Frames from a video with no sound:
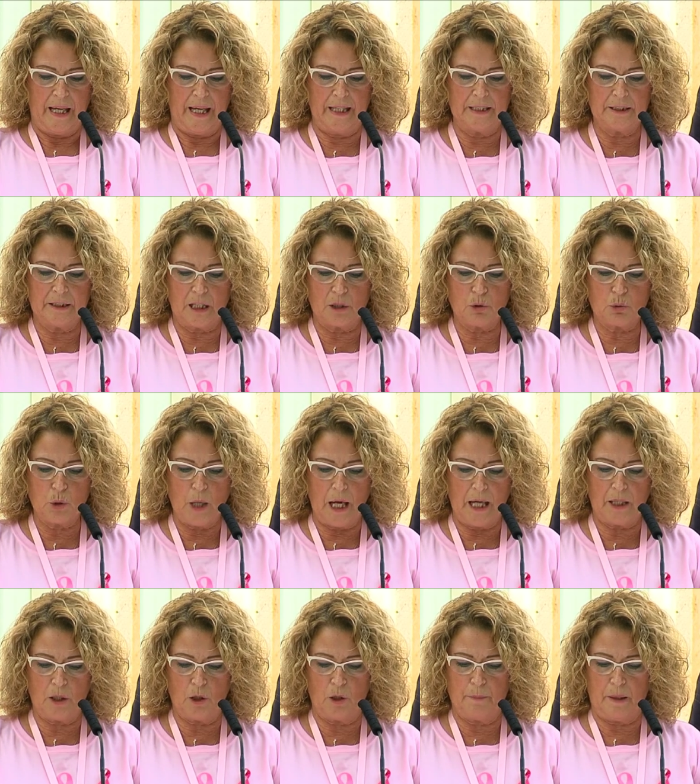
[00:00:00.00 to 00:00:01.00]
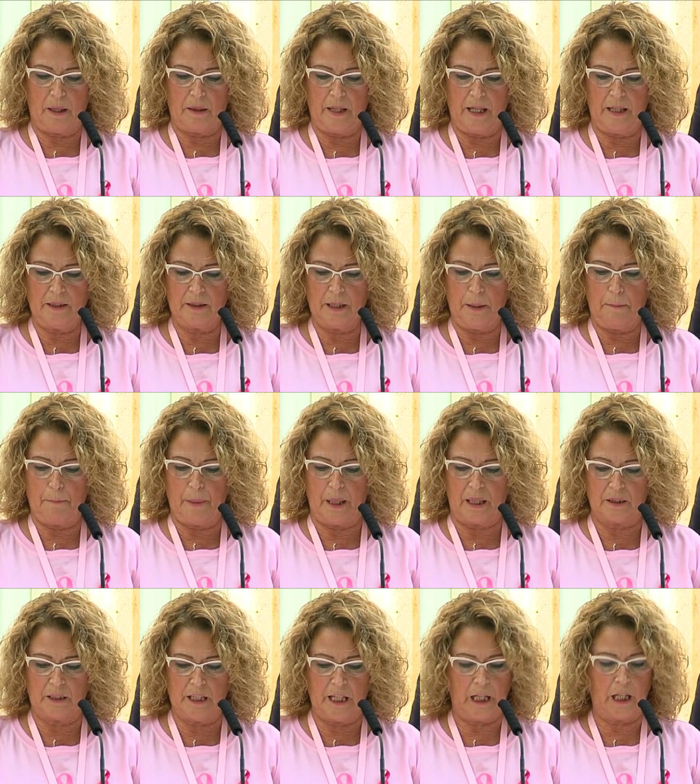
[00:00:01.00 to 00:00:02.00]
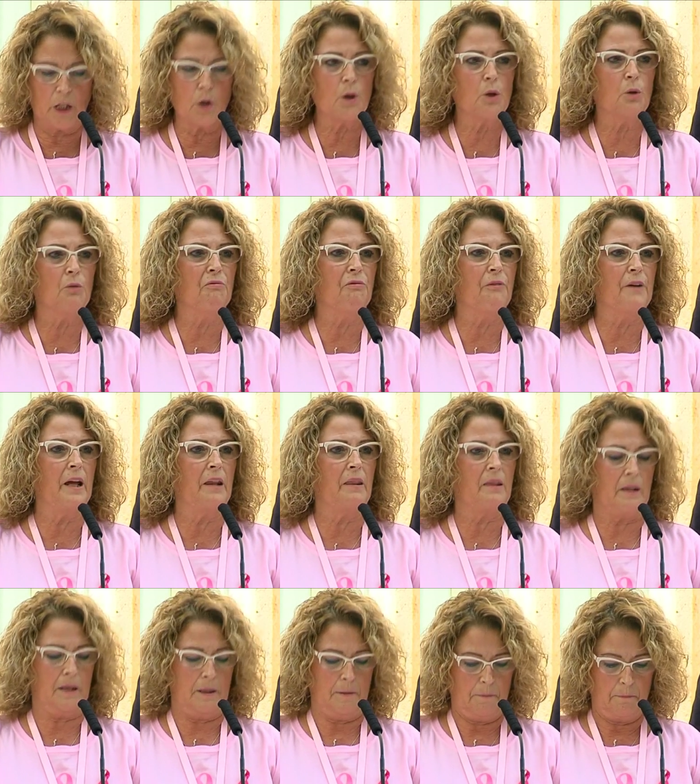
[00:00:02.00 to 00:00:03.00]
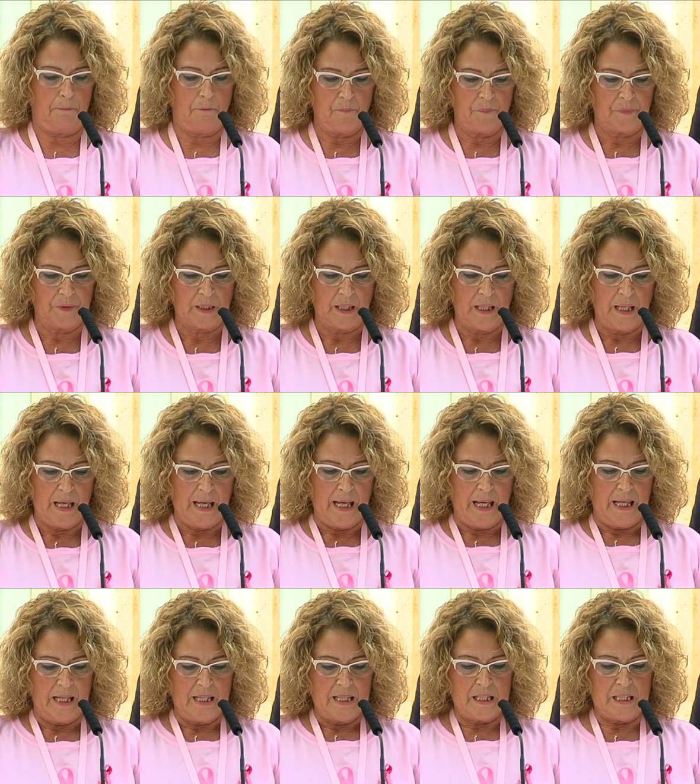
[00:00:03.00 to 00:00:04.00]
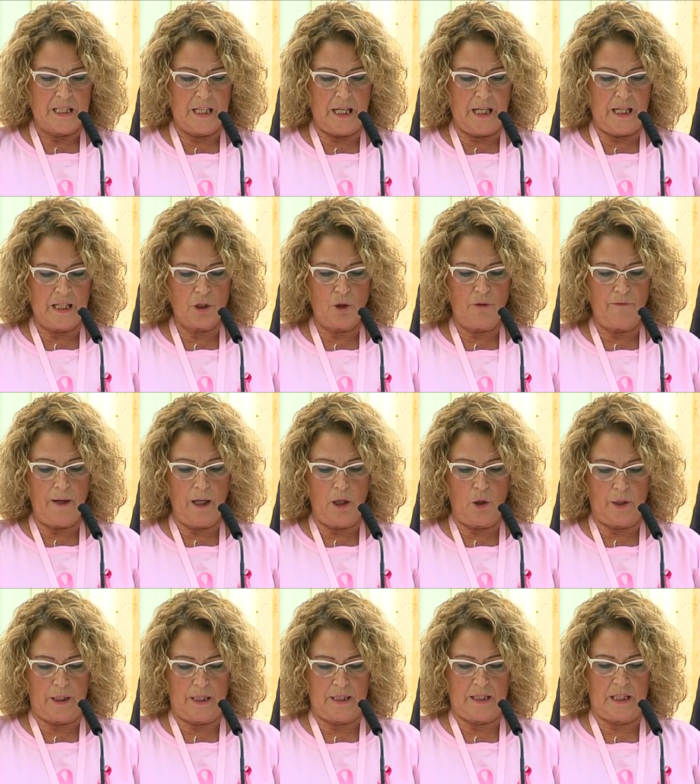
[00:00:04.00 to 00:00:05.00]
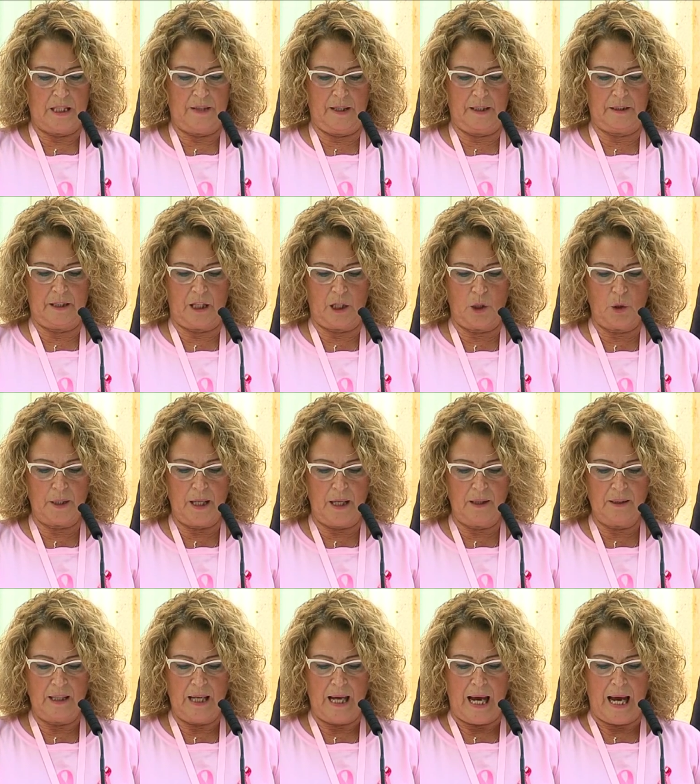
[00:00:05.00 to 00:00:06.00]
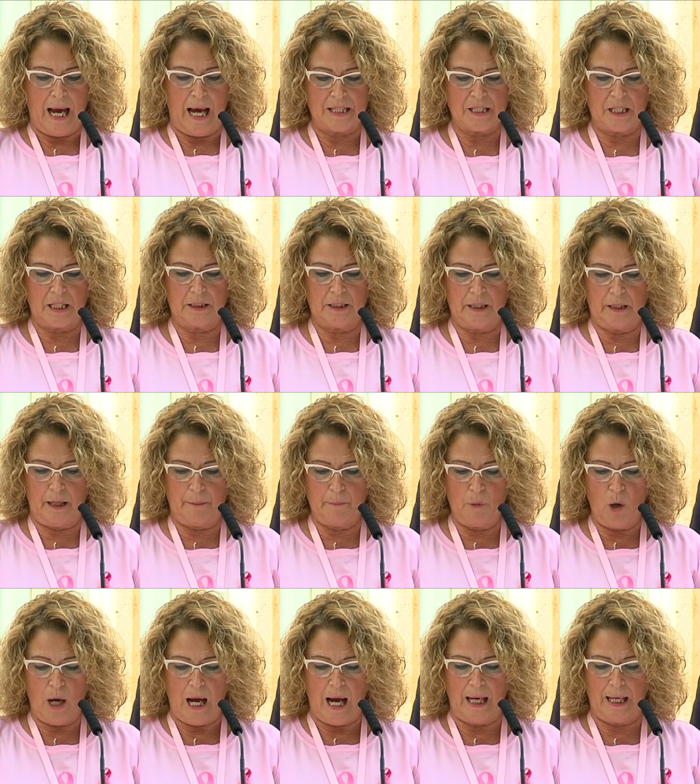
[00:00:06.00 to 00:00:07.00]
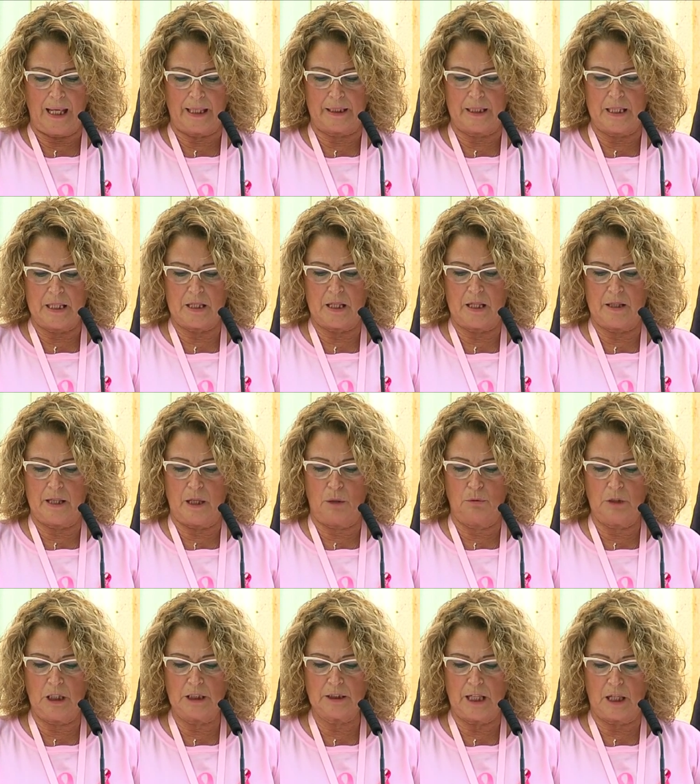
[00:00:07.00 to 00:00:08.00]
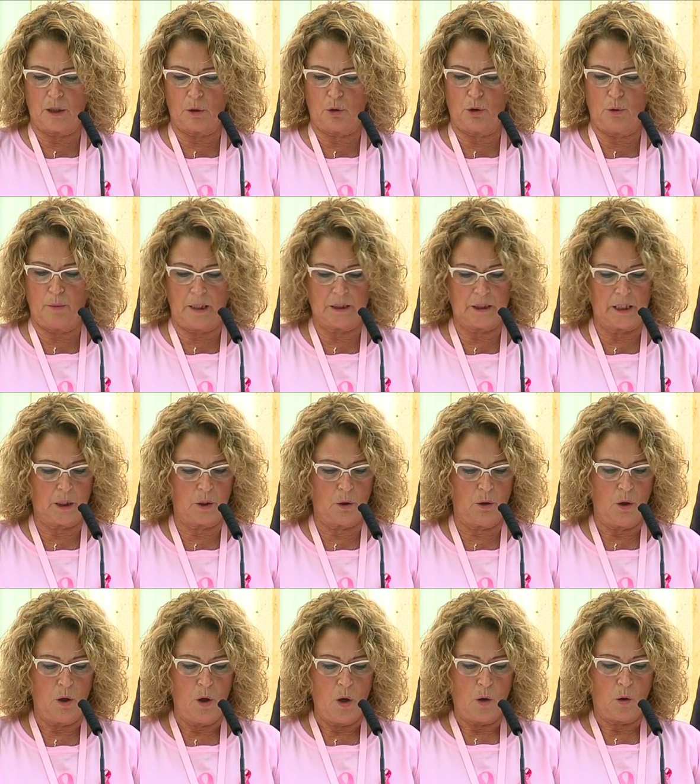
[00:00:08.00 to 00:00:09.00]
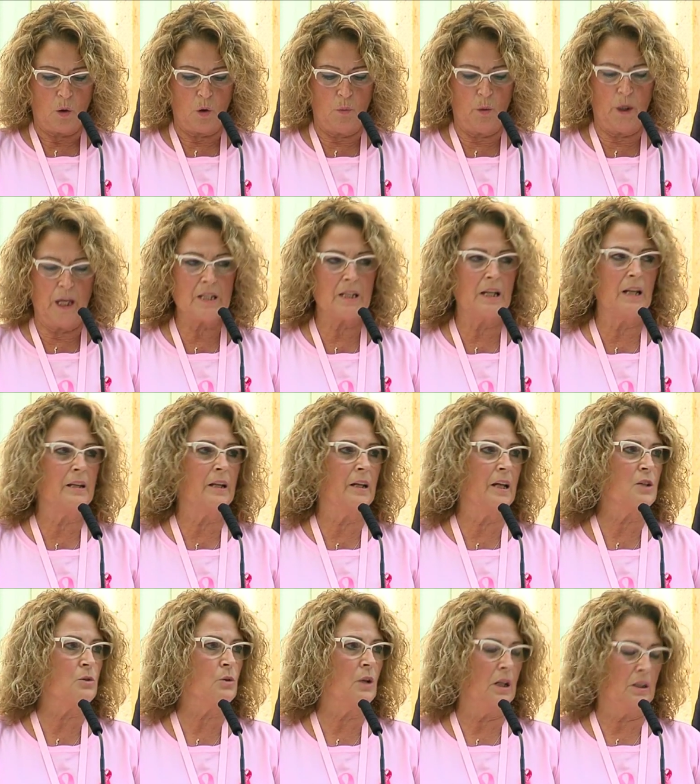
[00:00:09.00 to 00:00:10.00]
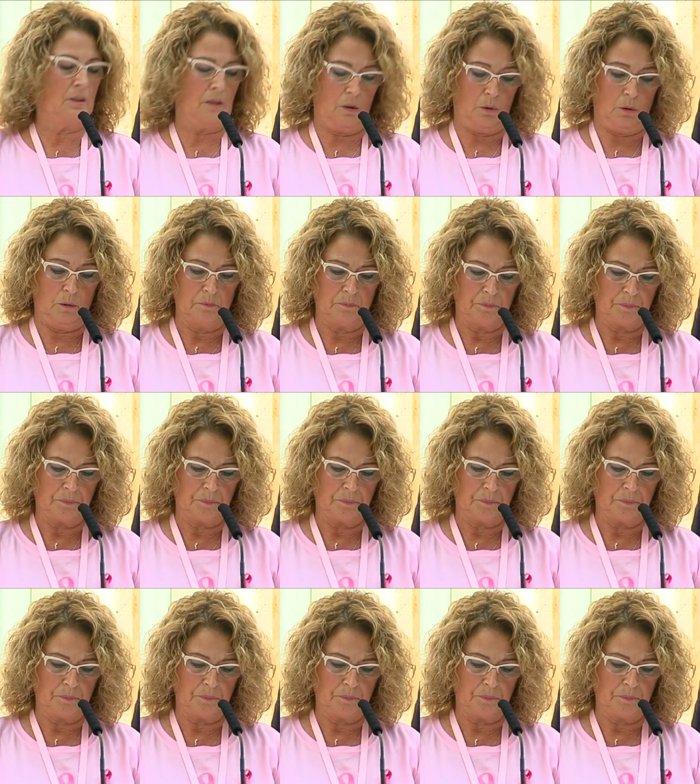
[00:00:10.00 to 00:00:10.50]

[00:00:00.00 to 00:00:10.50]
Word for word: entre usuarios y pacientes prestigio y confianza. Si esos valores se deterioran, asistiremos a la crisis de un desarrollo básico como es el derecho a la salud.